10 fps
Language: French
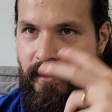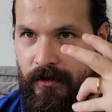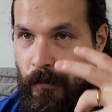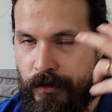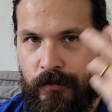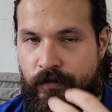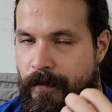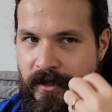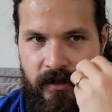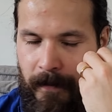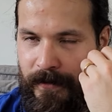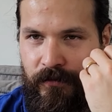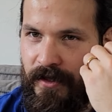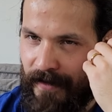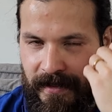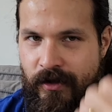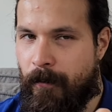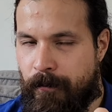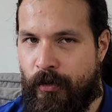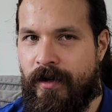depuis que je me suis filmé, j'ai un brume j'ai fait un
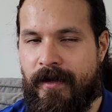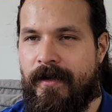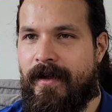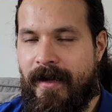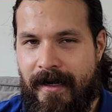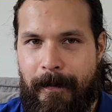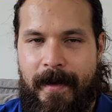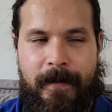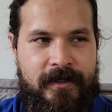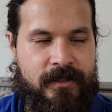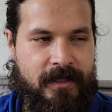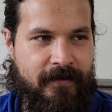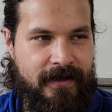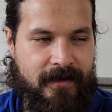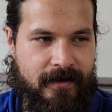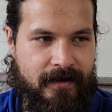énorme progrès. Là, pareil, j'étais avec